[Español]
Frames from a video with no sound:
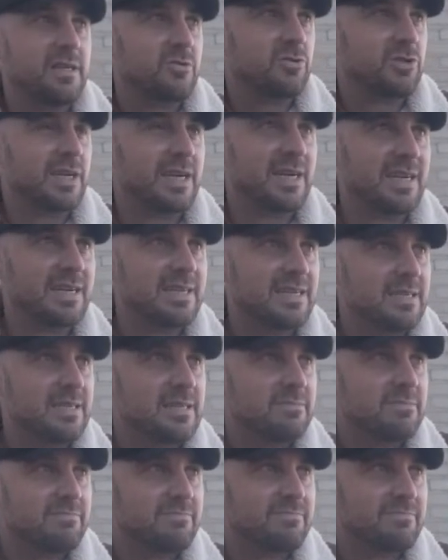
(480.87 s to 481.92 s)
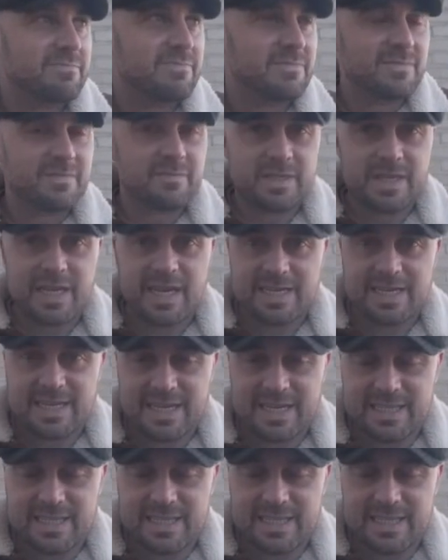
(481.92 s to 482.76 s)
O sea, mm, llegues